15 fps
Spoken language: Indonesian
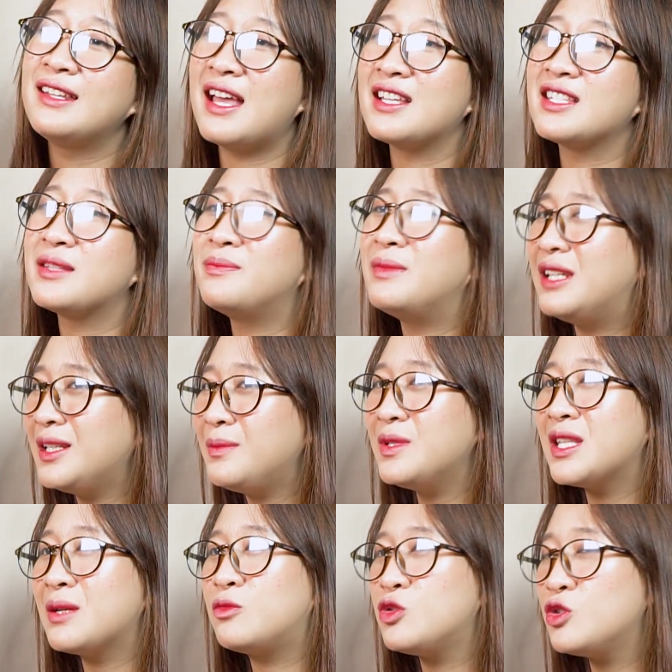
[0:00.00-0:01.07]
Nah sembelit
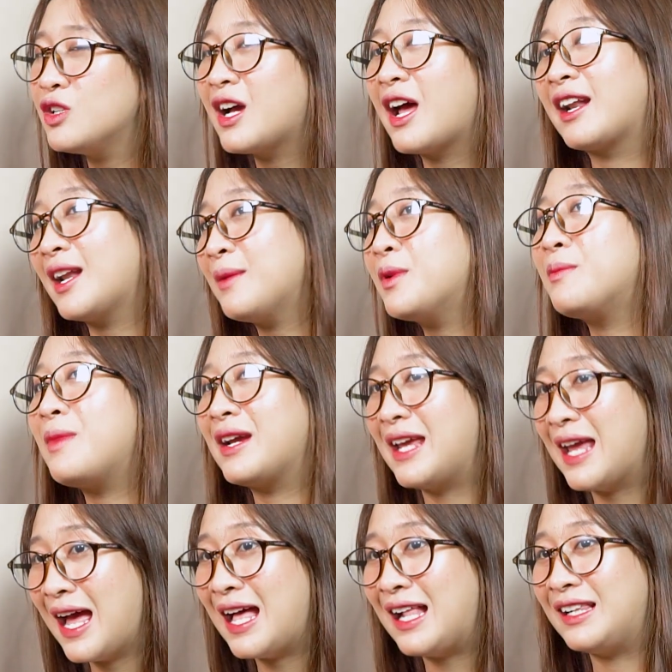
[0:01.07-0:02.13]
bisa muncul karena
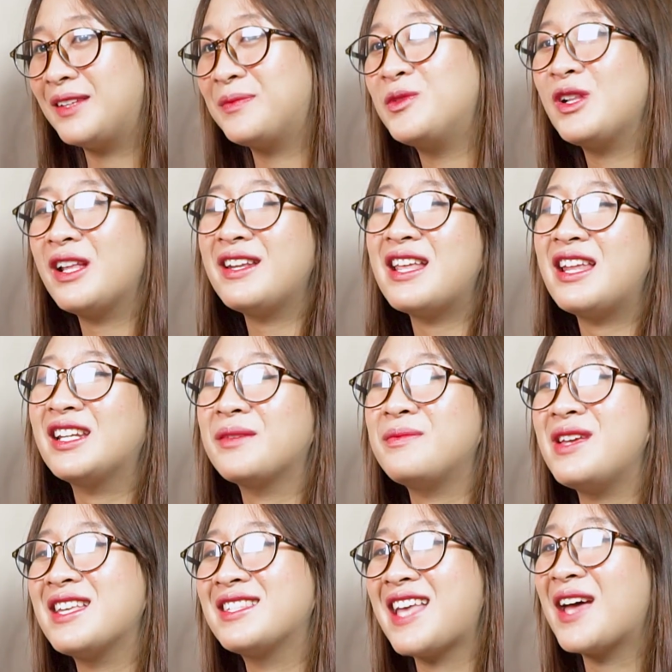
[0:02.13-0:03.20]
berbagai hal, mulai dari
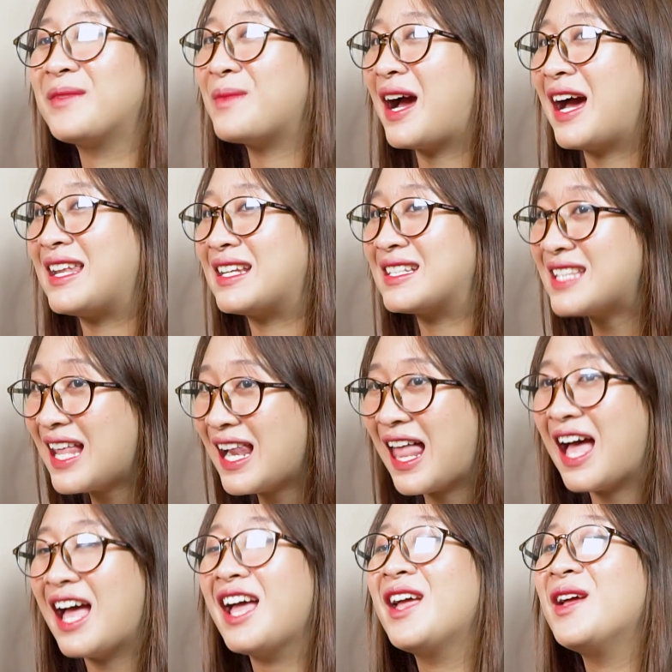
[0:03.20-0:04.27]
kebiasaan makan yang
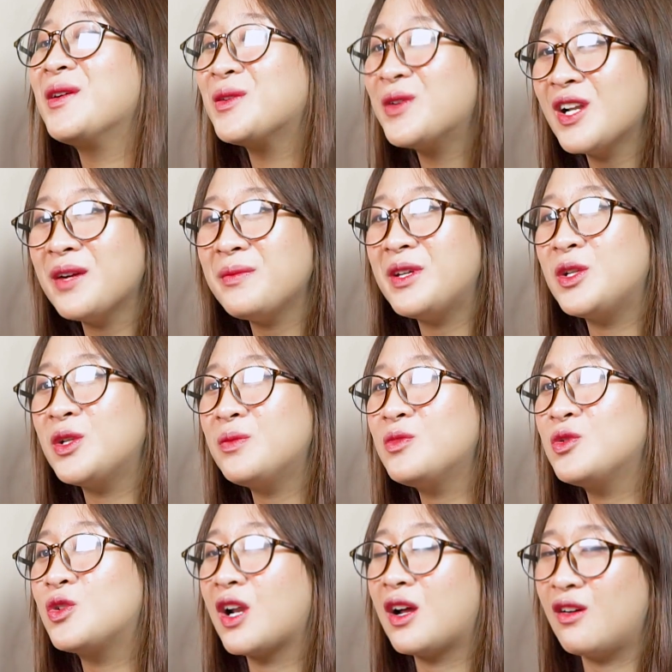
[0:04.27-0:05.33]
salah, kurang
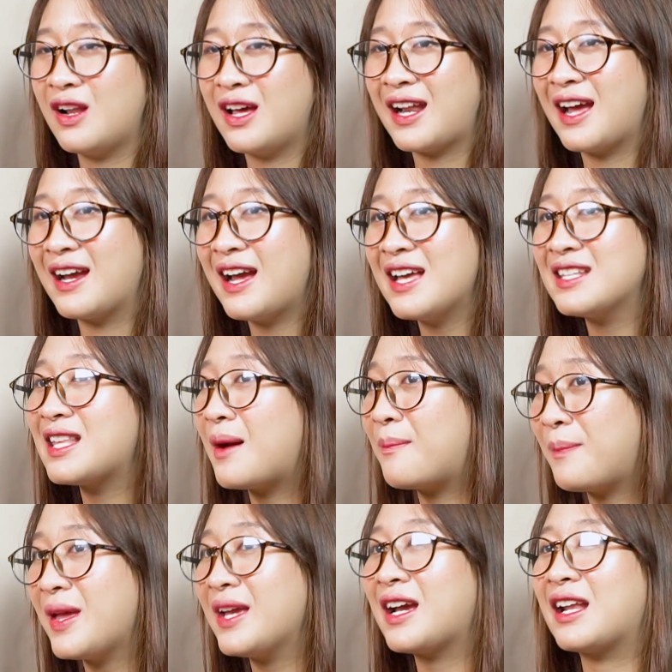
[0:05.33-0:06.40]
minum, kurang olahraga,
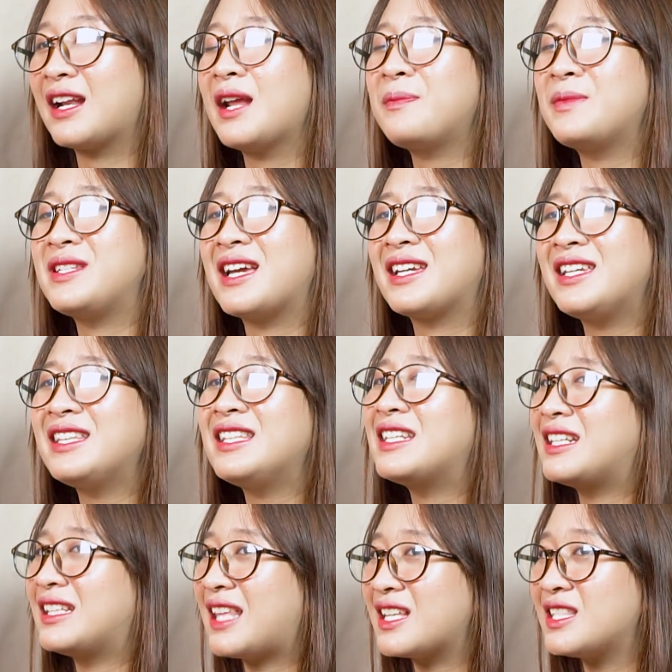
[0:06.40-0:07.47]
sampai karena penyakit
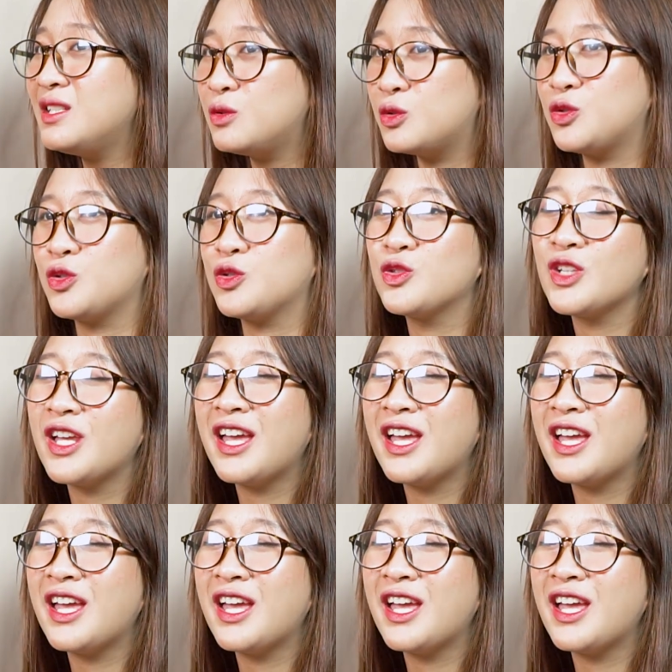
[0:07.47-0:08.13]
iritasi usus.